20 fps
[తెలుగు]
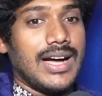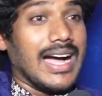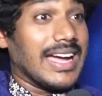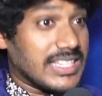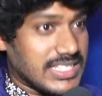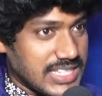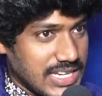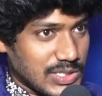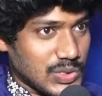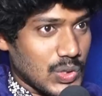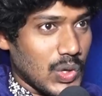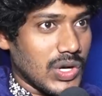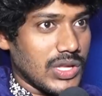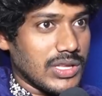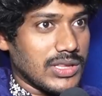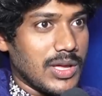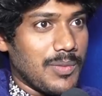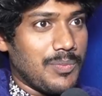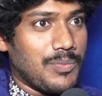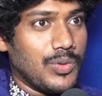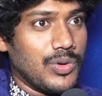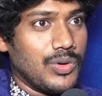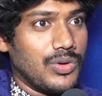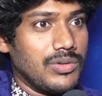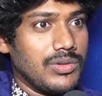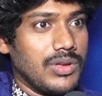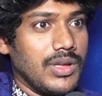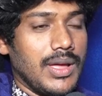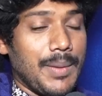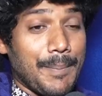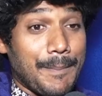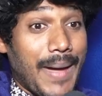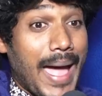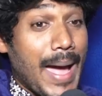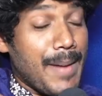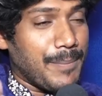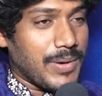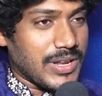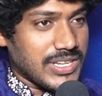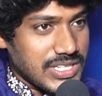హజ్ uh, చేసుకోవడం తప్పు
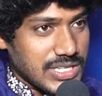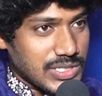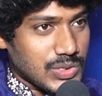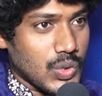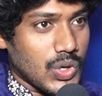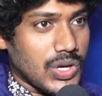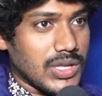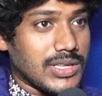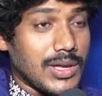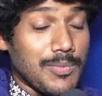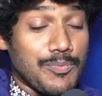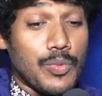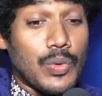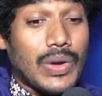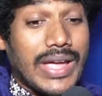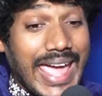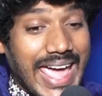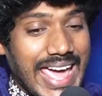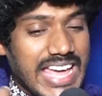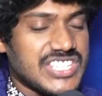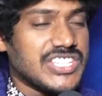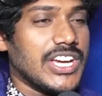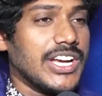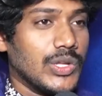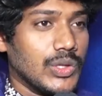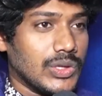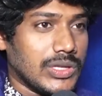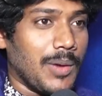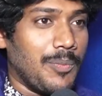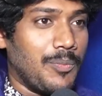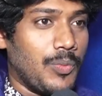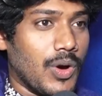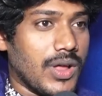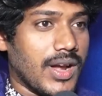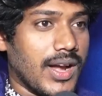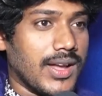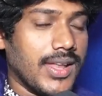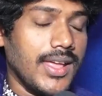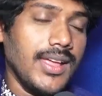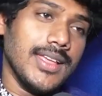ప్యాంపర్ చేసుకోవడం తప్పు కేర్ చేయడం తప్పు
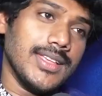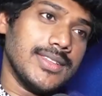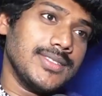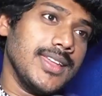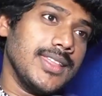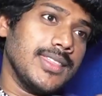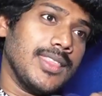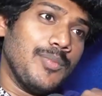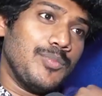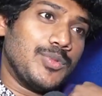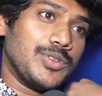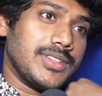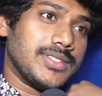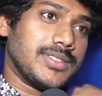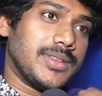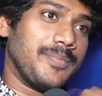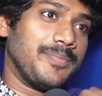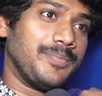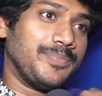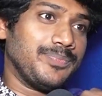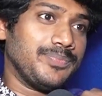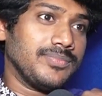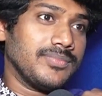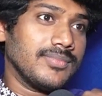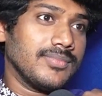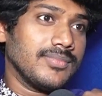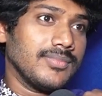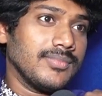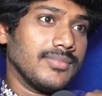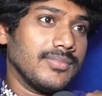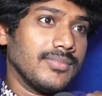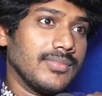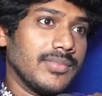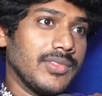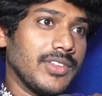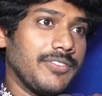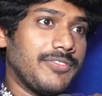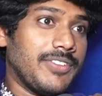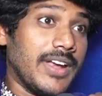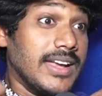అని అంటే ఎస్ నేను తప్పు చేశాను
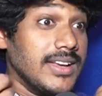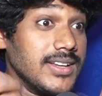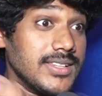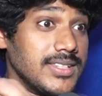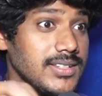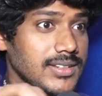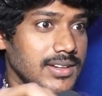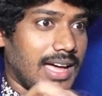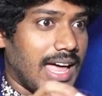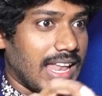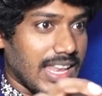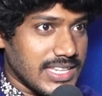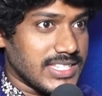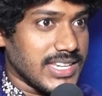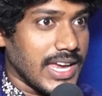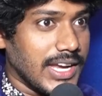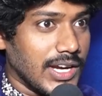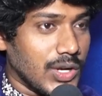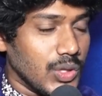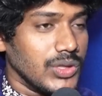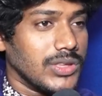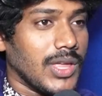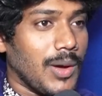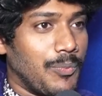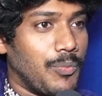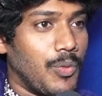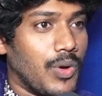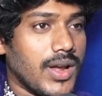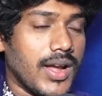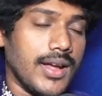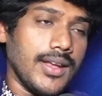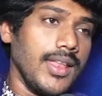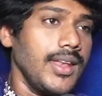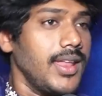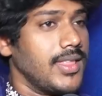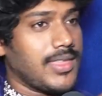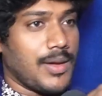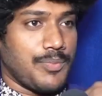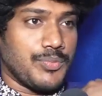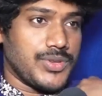ఫ్రెండ్స్ అలా చేయడం తప్పు అని అంటే
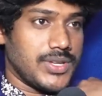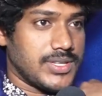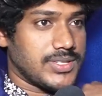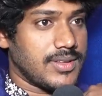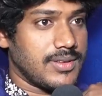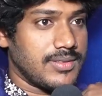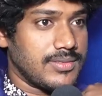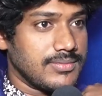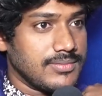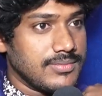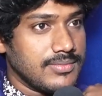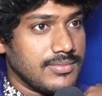నేను తప్పు చేశాను